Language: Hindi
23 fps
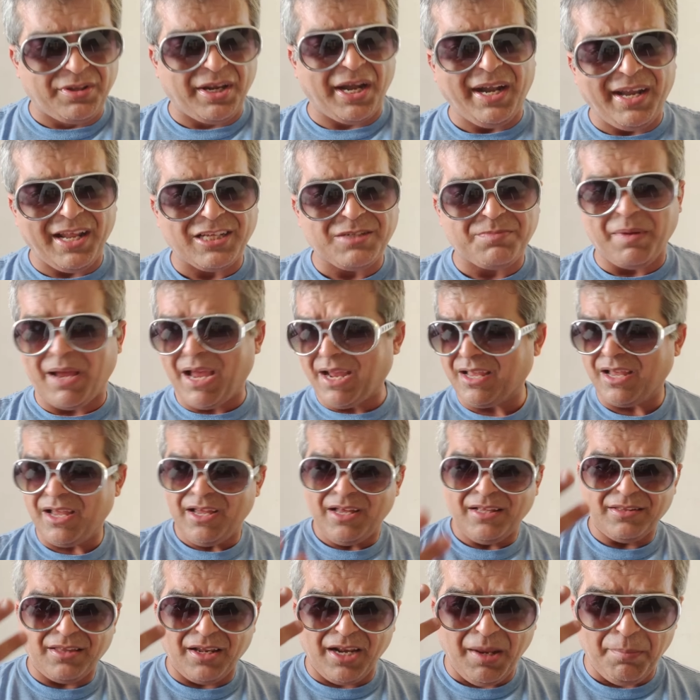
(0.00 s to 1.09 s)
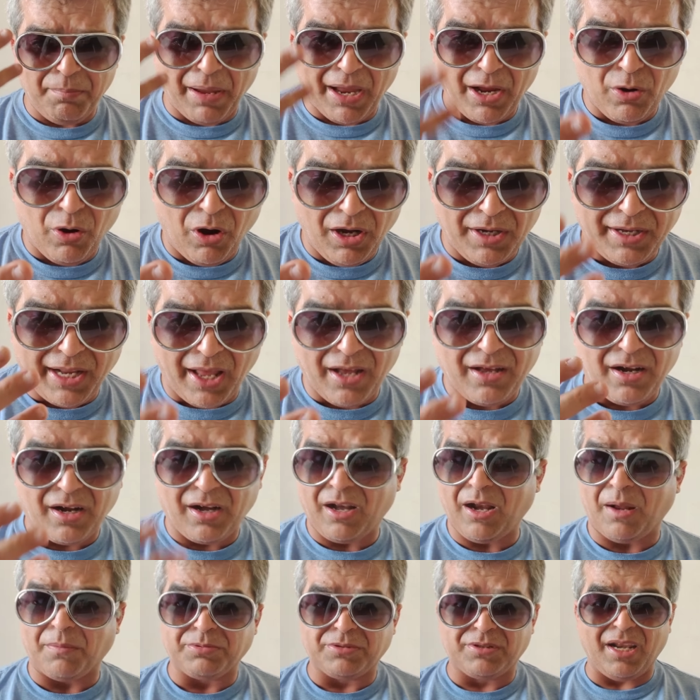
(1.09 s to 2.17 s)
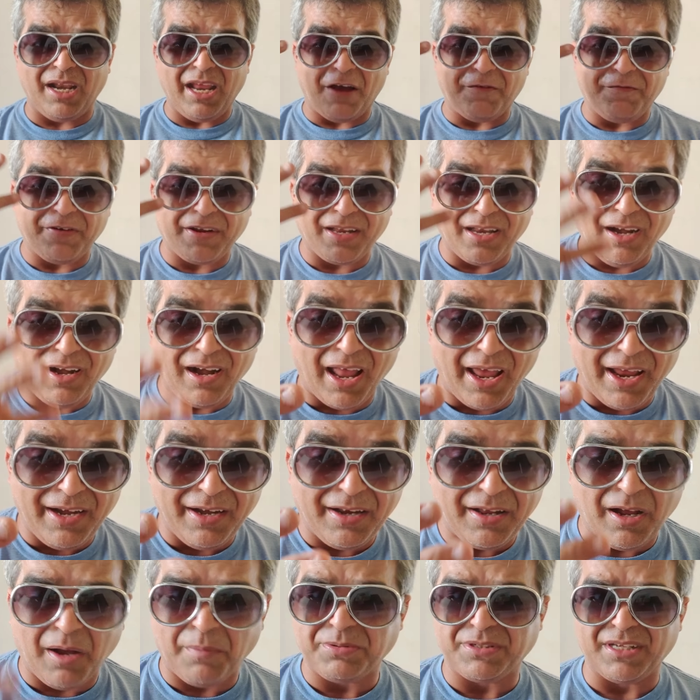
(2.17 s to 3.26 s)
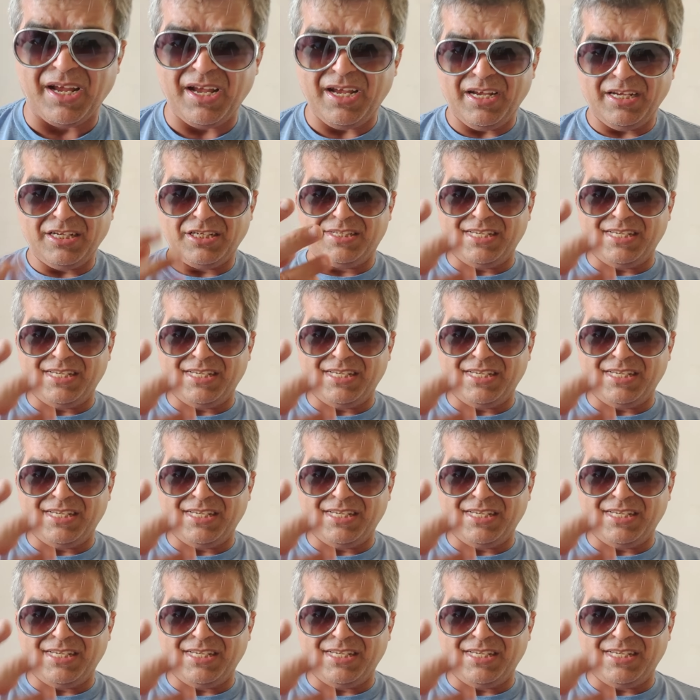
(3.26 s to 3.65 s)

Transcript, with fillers: थ्री डेज बैक थ्री बंगाल टाइगर क्लब्स थ्री अफ्रीकन लायन कब्स